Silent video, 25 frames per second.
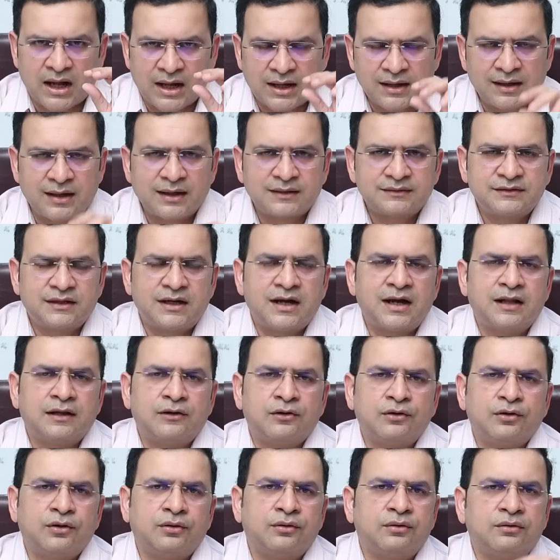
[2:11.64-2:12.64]
ఆ
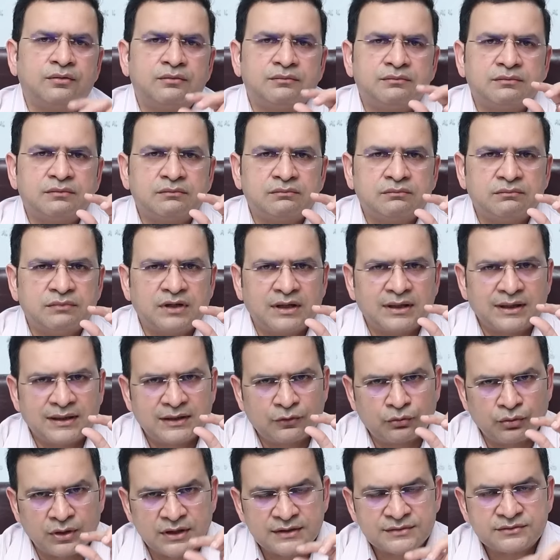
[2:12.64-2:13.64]
రక్తనాళంలో
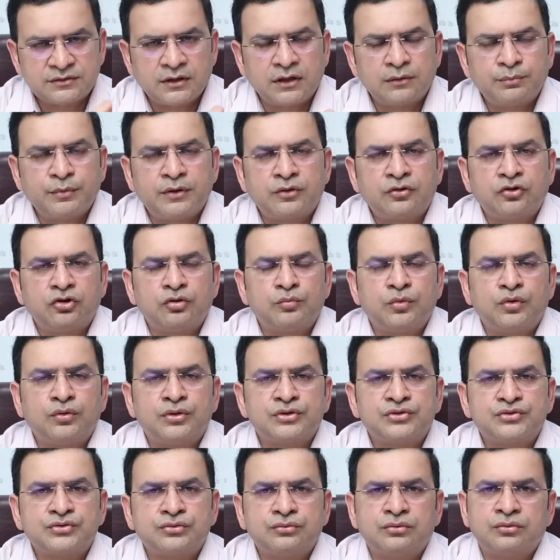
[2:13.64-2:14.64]
కొలెస్ట్రాల్ పేర్కొని
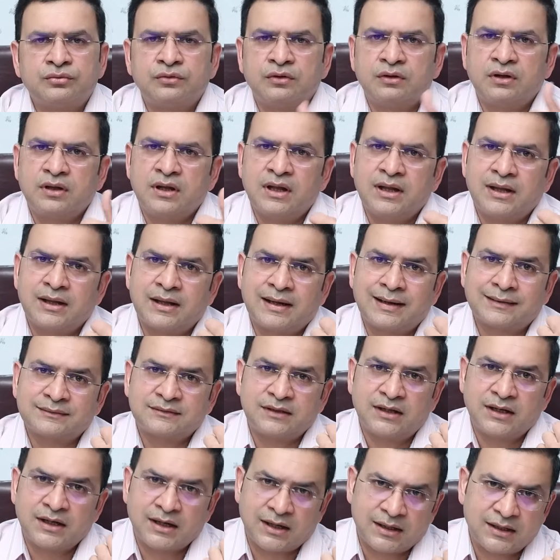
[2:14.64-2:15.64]
పోవచ్చు
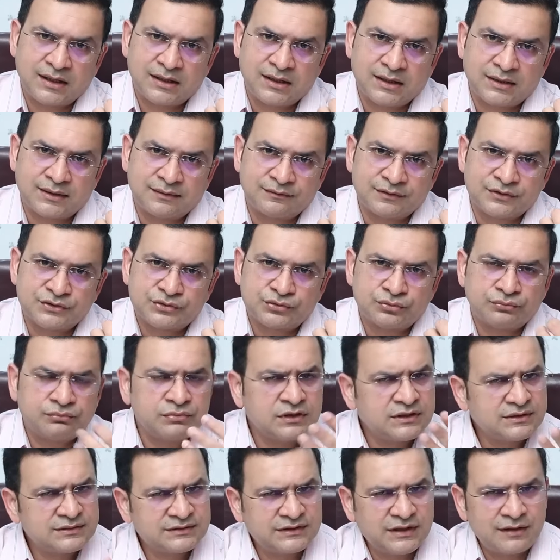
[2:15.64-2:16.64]
రక్తం గడ్డగట్టవచ్చు
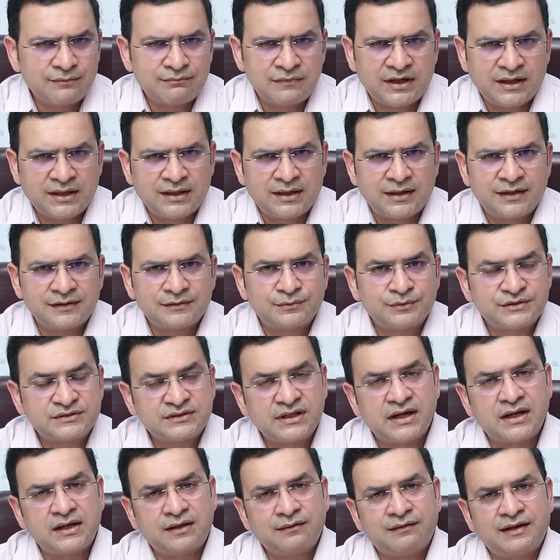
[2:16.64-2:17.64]
సేమ్ మెకానిజం
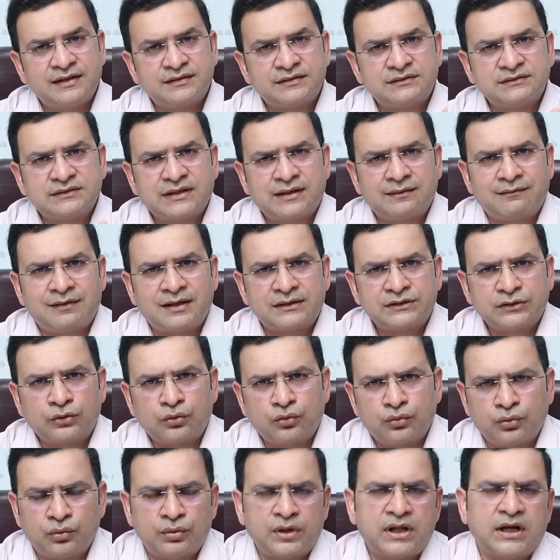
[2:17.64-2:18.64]
స్టెంట్ వేసిన తర్వాత
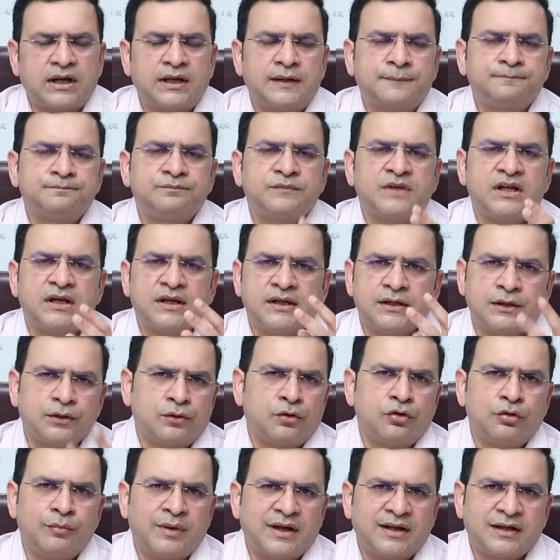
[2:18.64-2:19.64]
కూడా ఈ
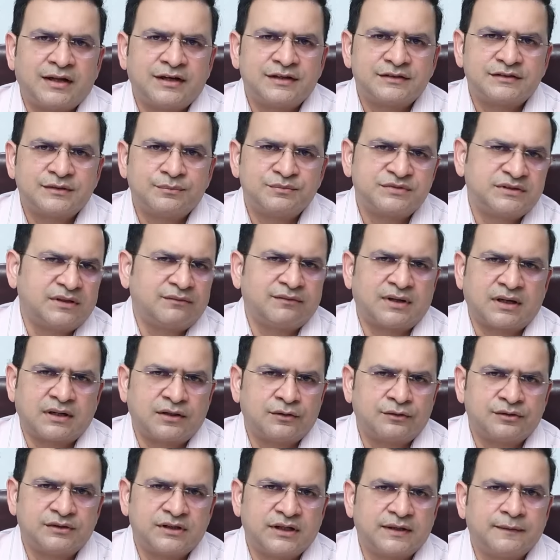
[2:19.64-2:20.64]
రెండు మెకానిజమ్సే వర్క్
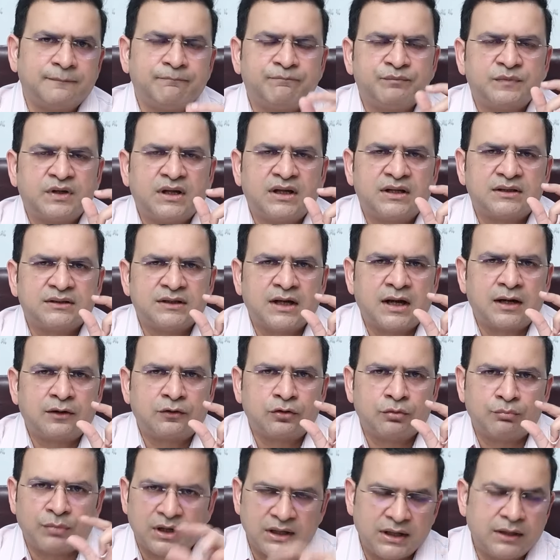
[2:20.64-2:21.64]
అవుతాయి
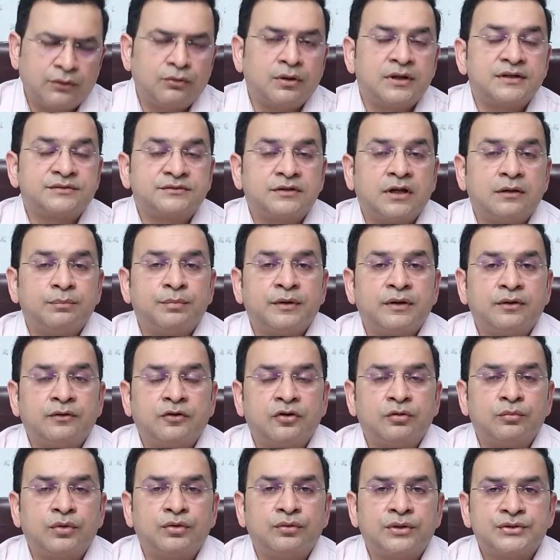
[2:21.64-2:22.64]
దాంట్లో మళ్ళీ కొలెస్ట్రాల్
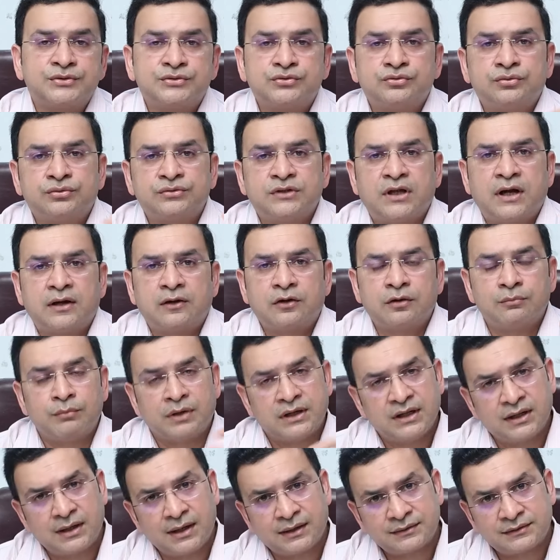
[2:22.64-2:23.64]
పేర్కొని పోవచ్చు దాంట్లో
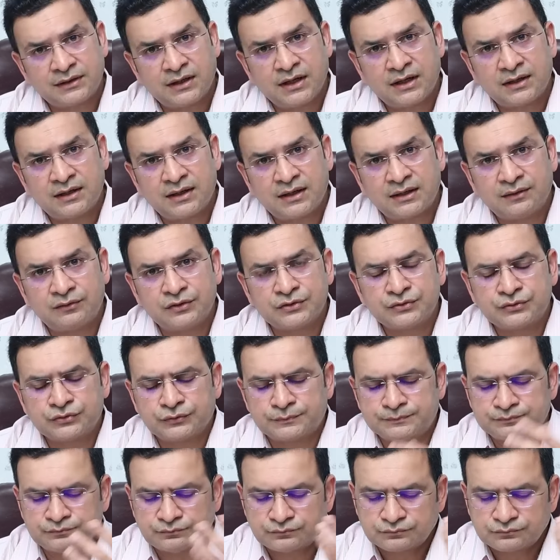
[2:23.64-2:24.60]
మళ్ళీ రక్తం గడ్డ రావచ్చు